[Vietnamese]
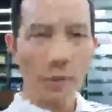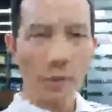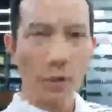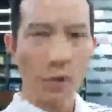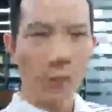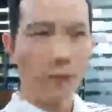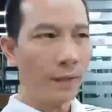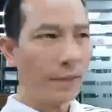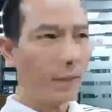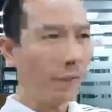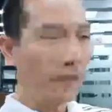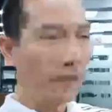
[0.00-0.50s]

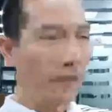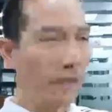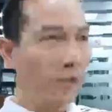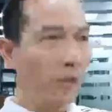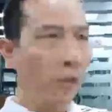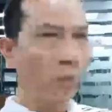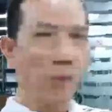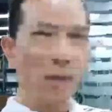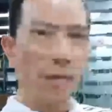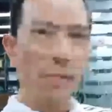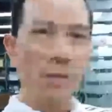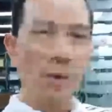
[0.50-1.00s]
Tôi vẫn có thể
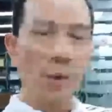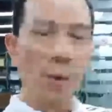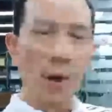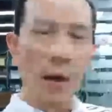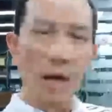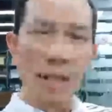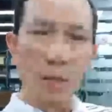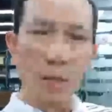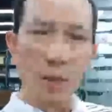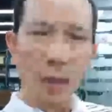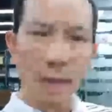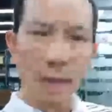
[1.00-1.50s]
chủ động được
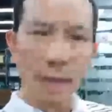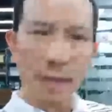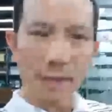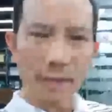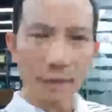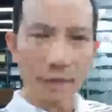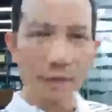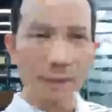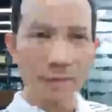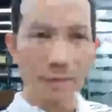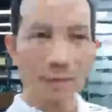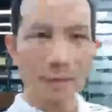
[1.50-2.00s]
hoàn
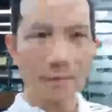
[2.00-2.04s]
toàn